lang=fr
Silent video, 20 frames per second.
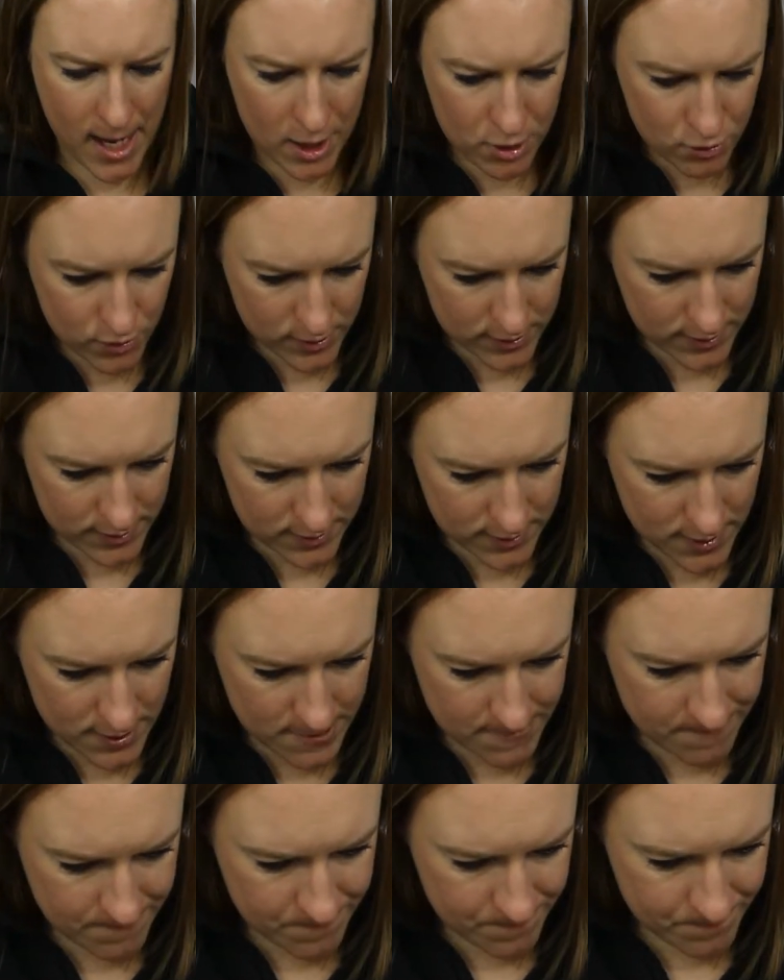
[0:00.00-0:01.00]
Je crois que c'est
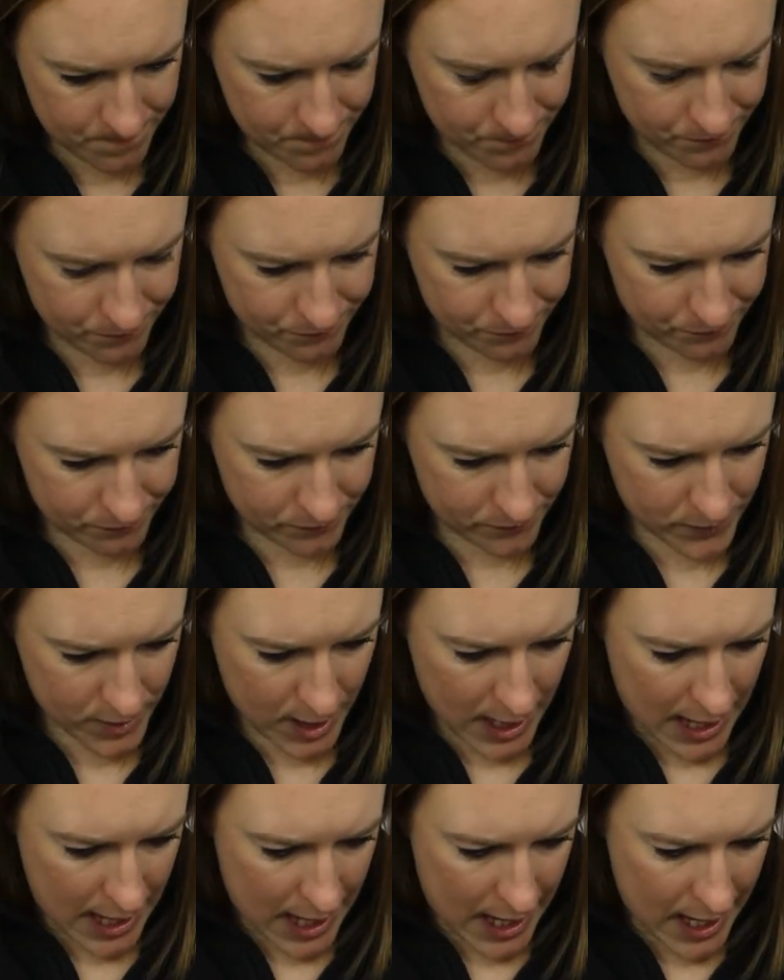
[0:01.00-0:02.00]
ça.
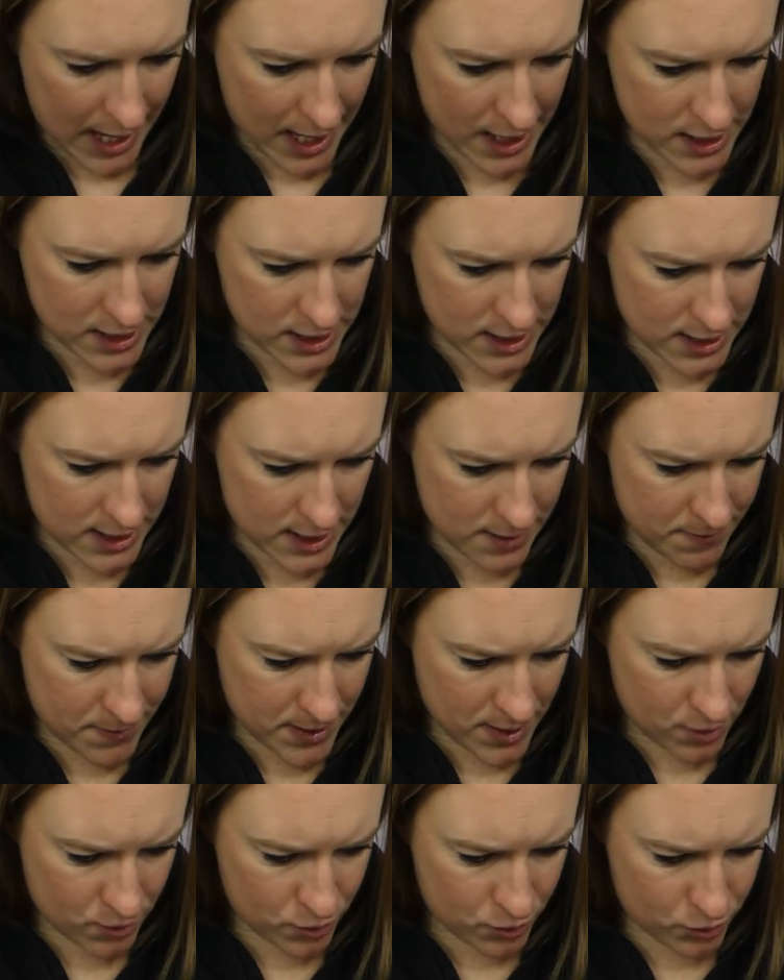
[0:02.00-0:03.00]
Agitez
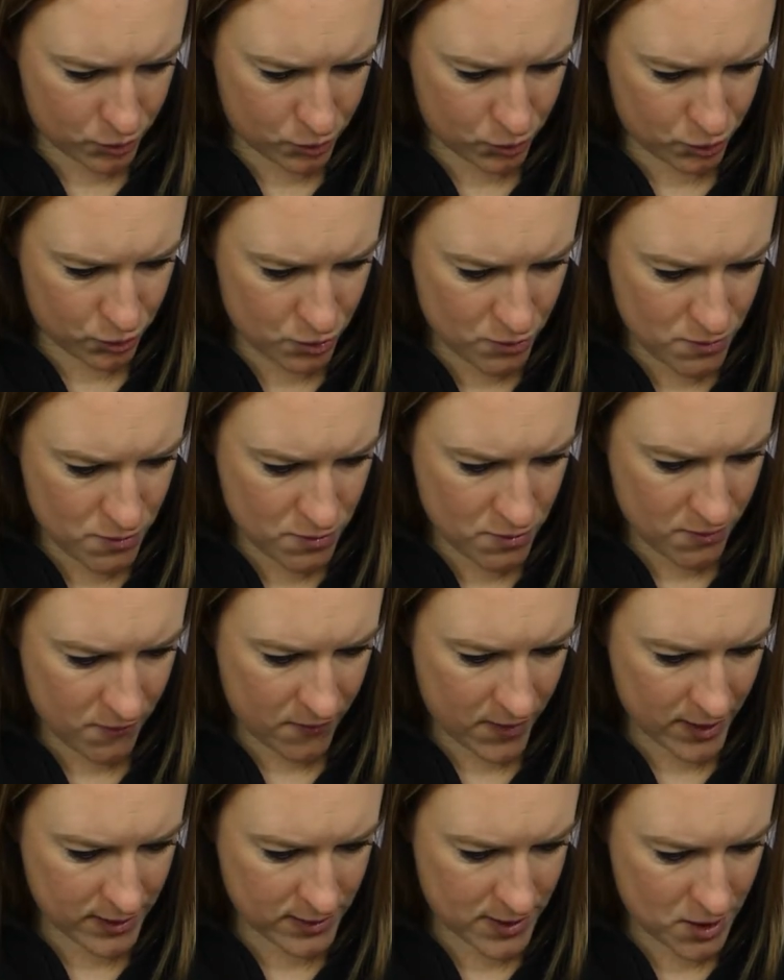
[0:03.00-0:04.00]
bien le tube,
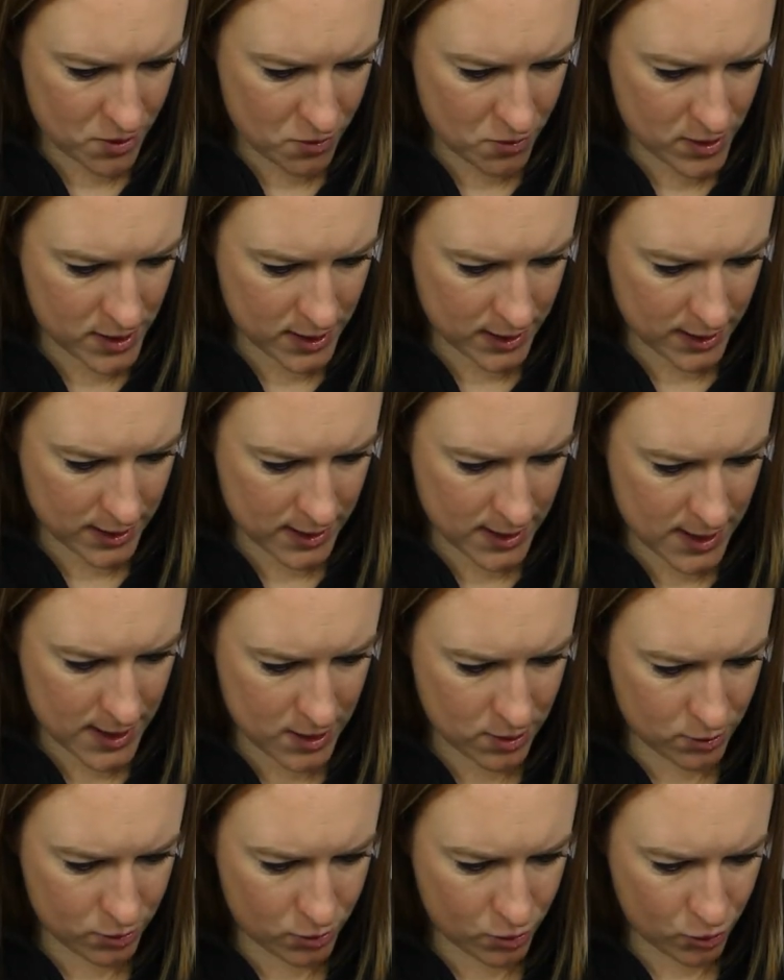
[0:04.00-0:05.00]
versez le
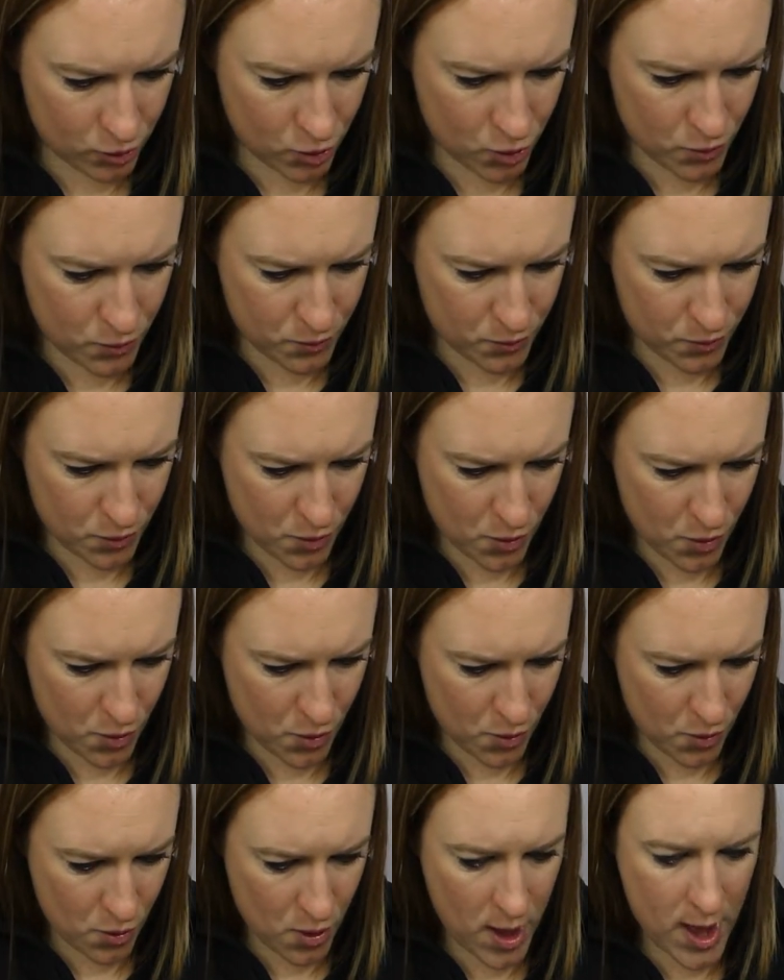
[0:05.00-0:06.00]
liquide dans le
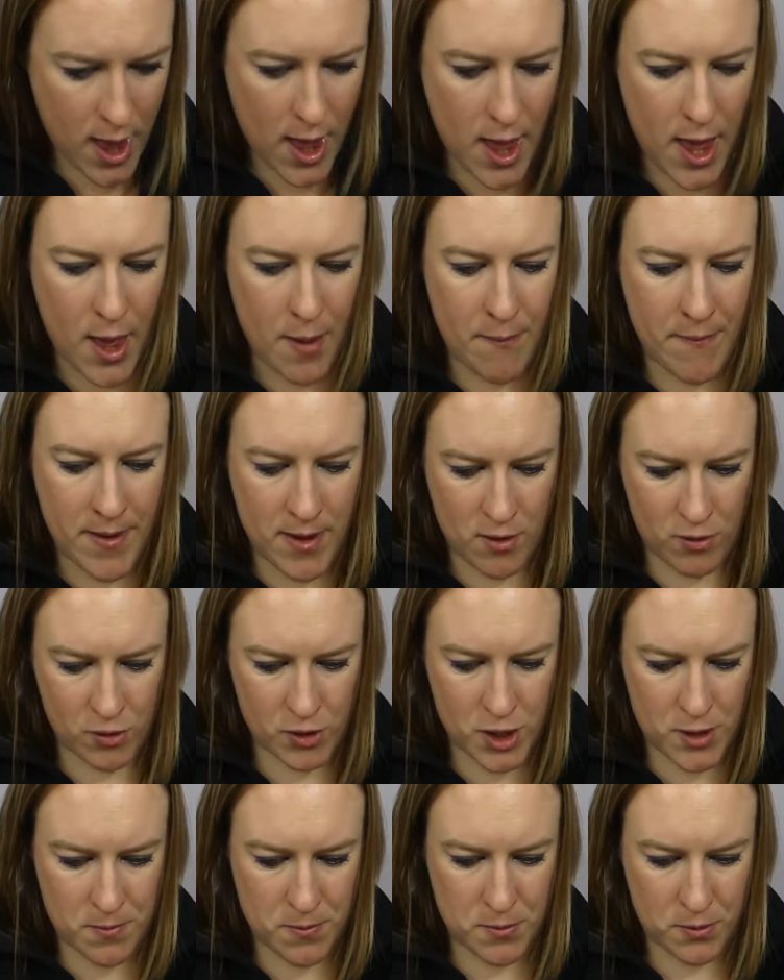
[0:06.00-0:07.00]
pot,
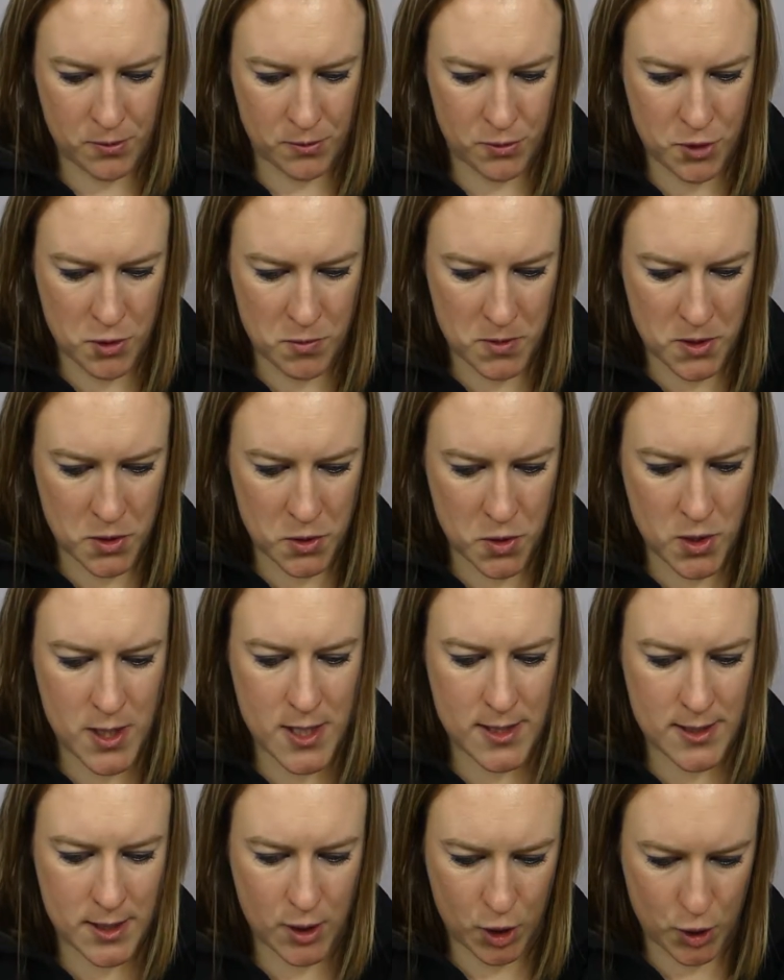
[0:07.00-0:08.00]
mélangez pendant 2 minutes,
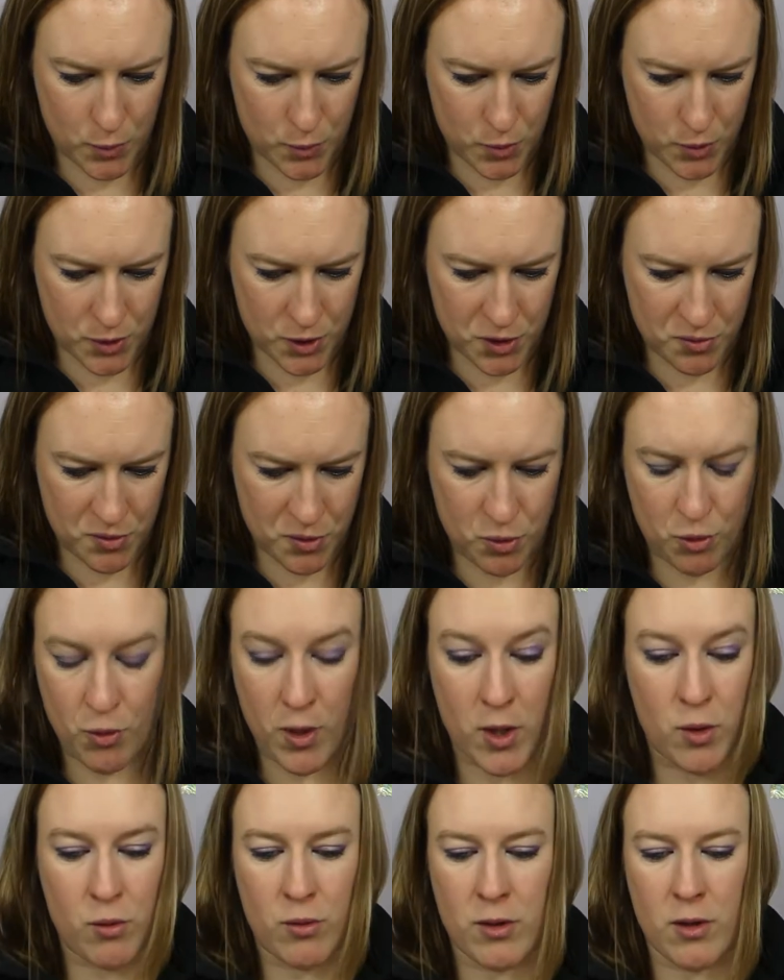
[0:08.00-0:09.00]
laissez reposer 8
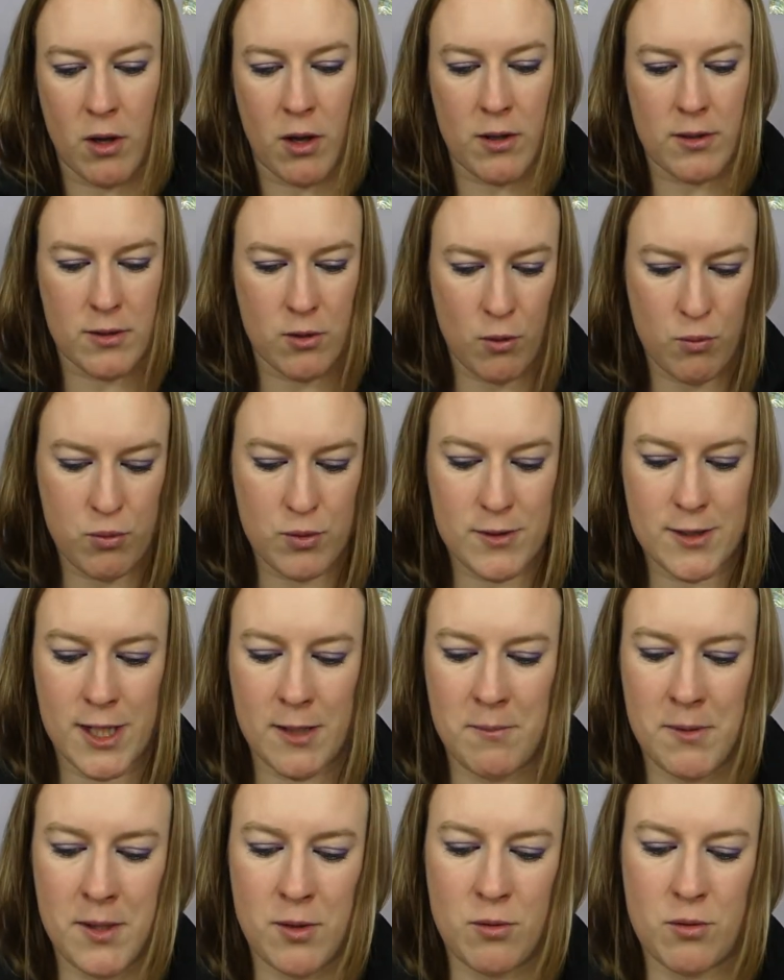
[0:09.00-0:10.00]
doigts. Donc, ça, en coûte
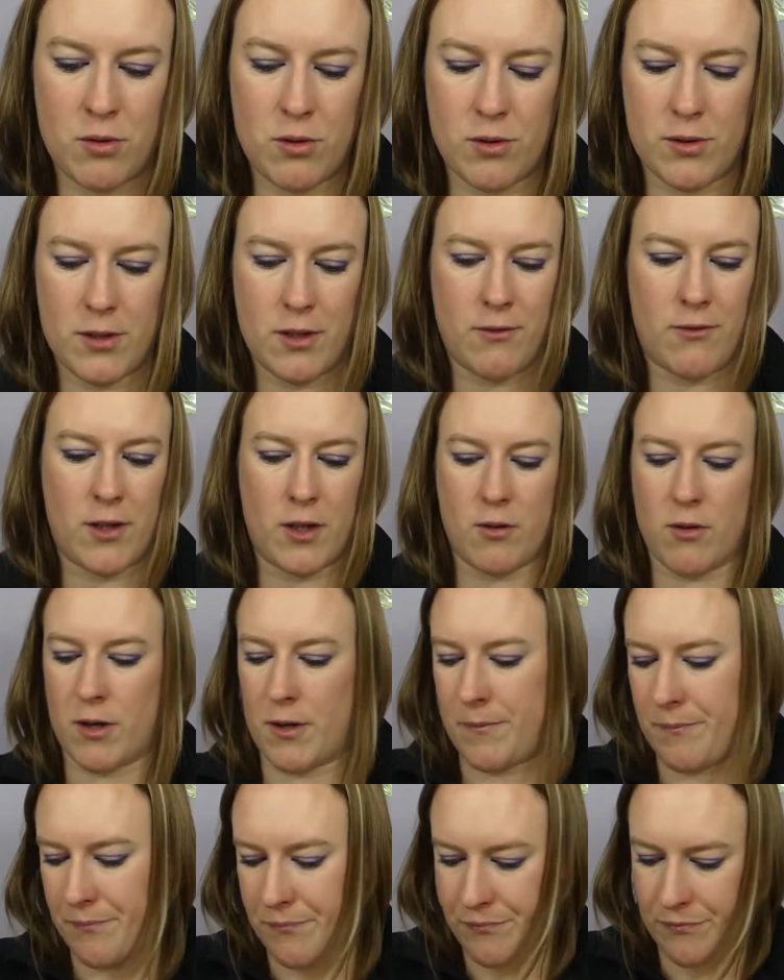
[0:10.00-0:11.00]
5 minutes, c'est fait quoi
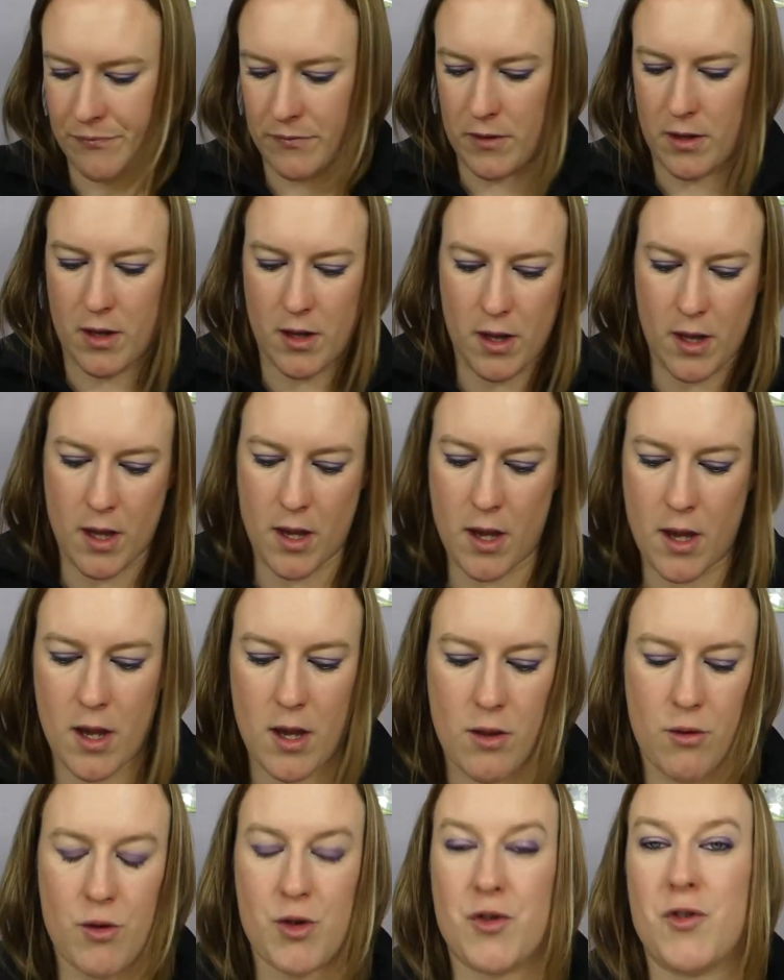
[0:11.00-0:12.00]

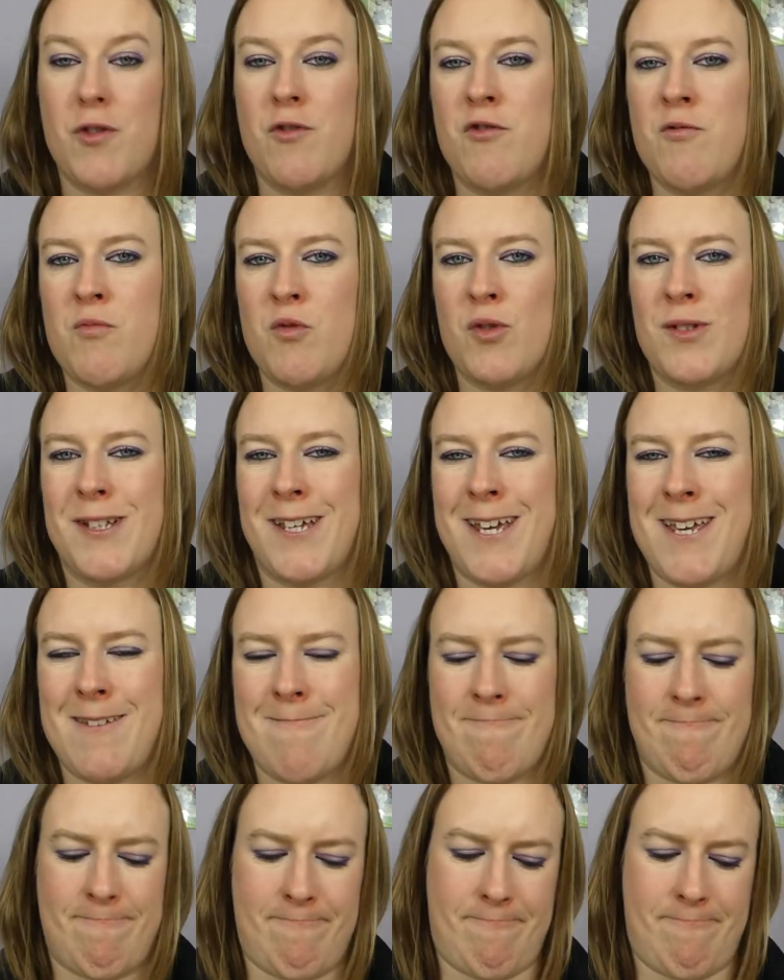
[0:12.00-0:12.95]
je vais vous montrer.